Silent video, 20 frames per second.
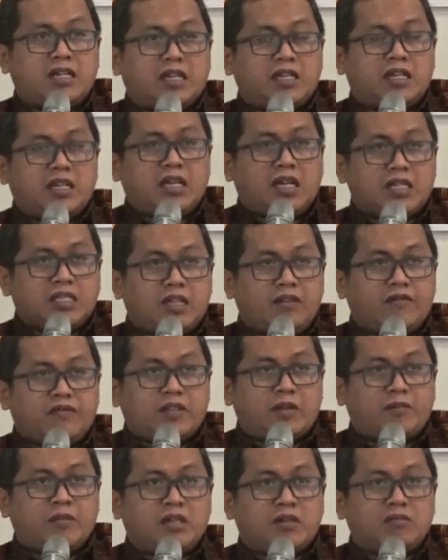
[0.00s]
definisi
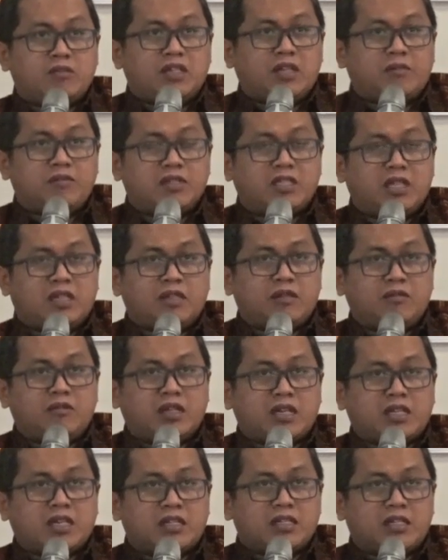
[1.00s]
KBBI adalah
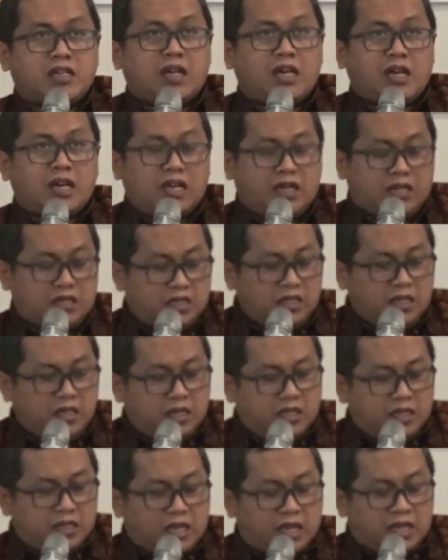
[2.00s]
berita bohong.
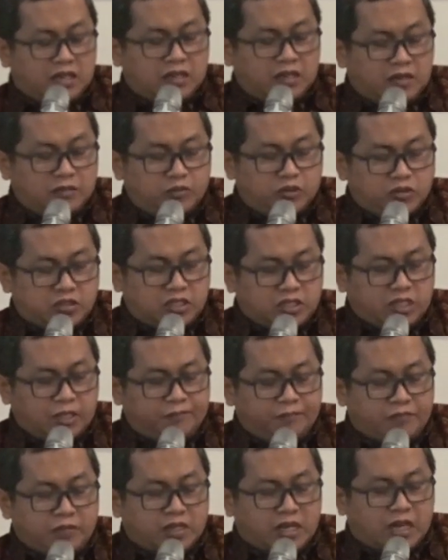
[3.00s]
Sayangnya
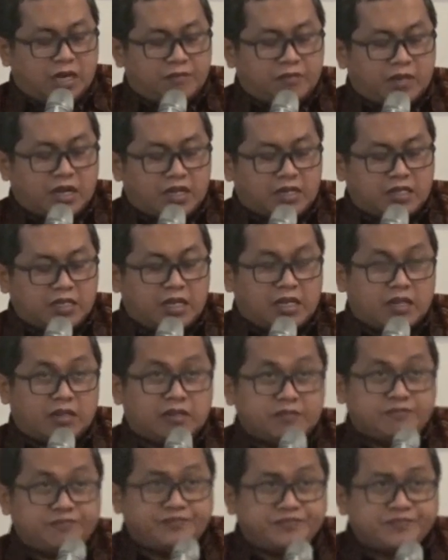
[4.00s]
hoax di netizen
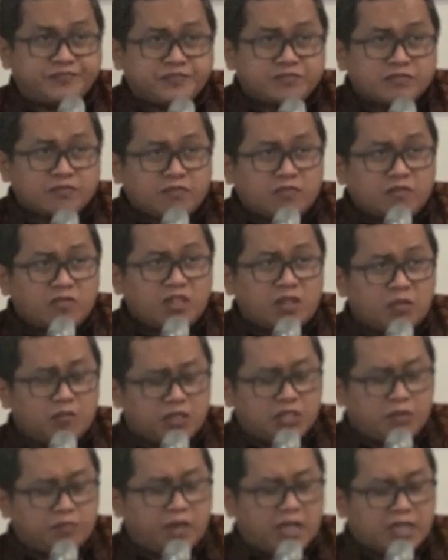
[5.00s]
diartikan
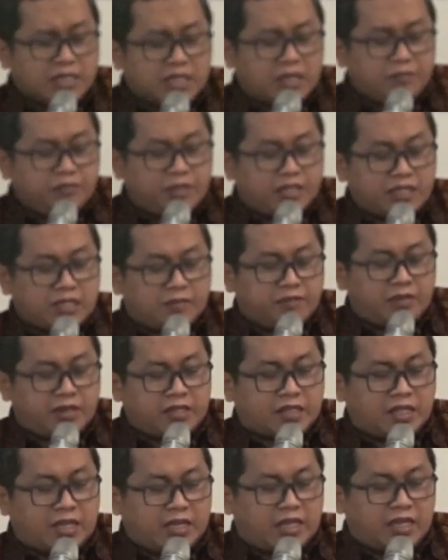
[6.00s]
berita yang tidak
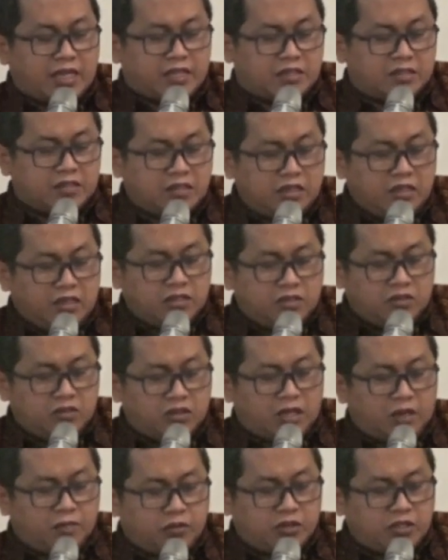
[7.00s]
disukai.
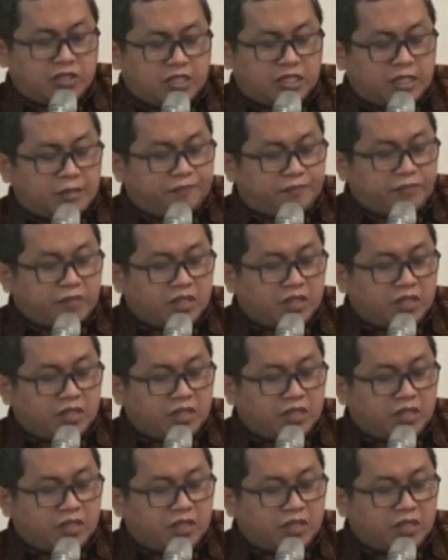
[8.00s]
Sedangkan